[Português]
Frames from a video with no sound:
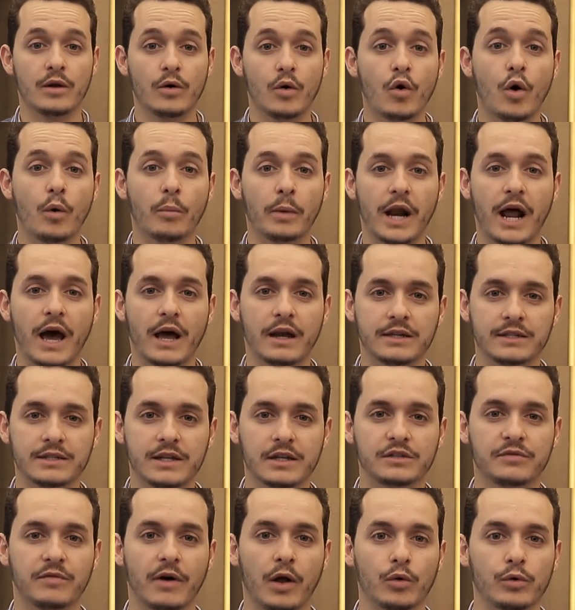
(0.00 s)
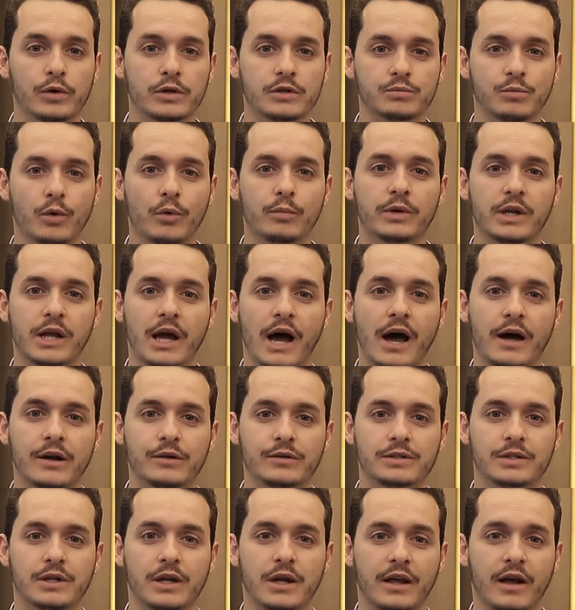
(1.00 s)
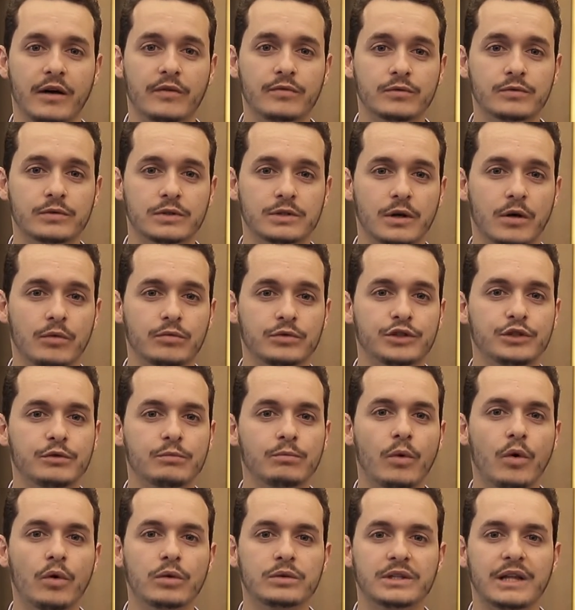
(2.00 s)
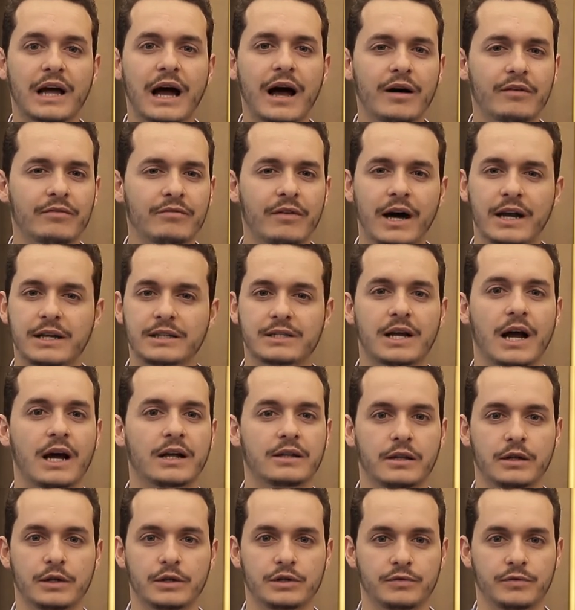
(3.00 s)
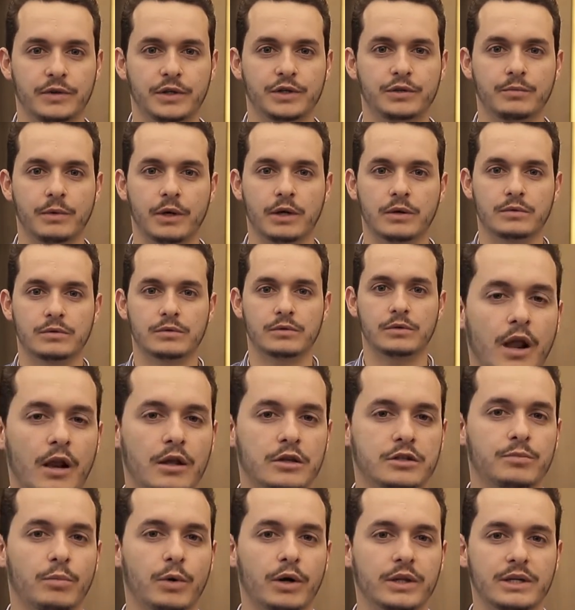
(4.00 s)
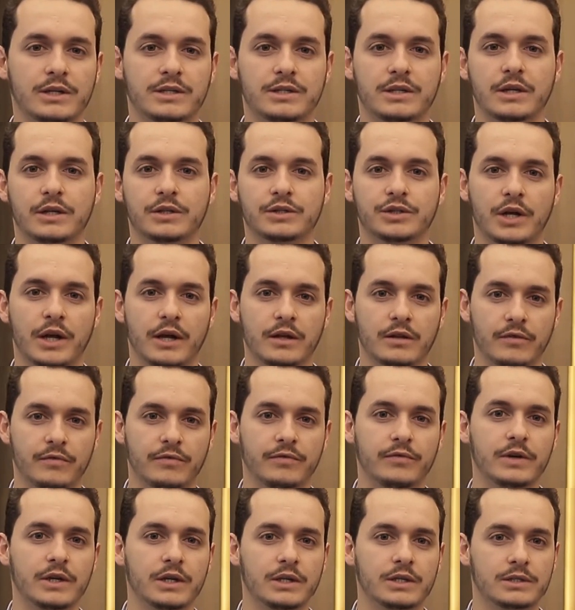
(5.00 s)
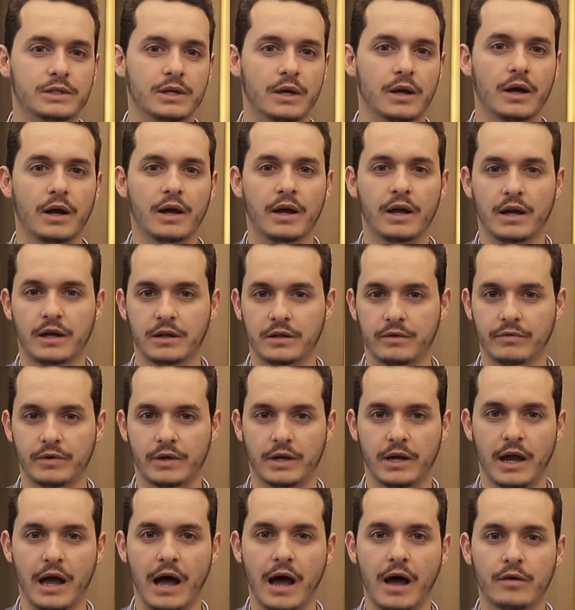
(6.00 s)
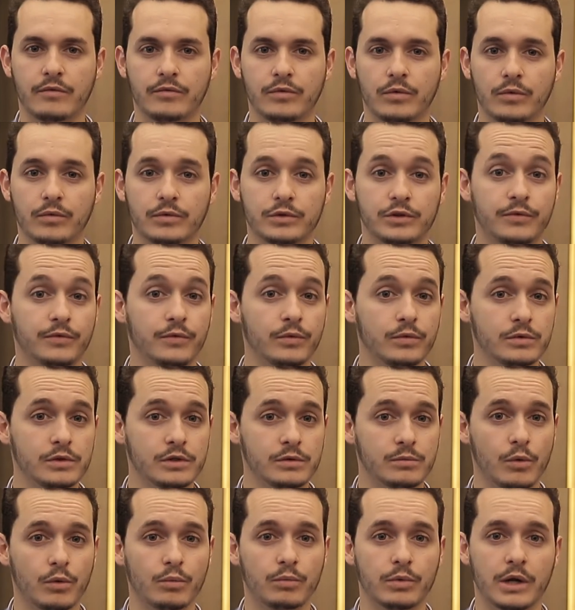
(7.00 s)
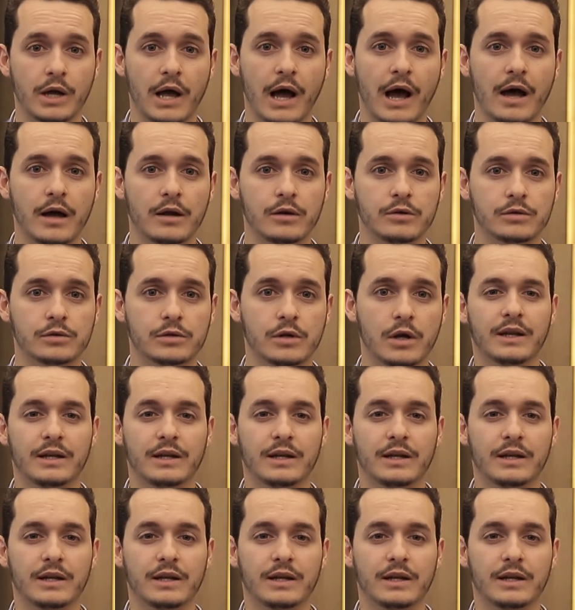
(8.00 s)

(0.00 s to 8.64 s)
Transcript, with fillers: Eu, como analista de valores mobiliários, tenho a função de montar várias carteiras de investimentos. Elas podem ser de renda fixa, renda variável, de fundos imobiliários,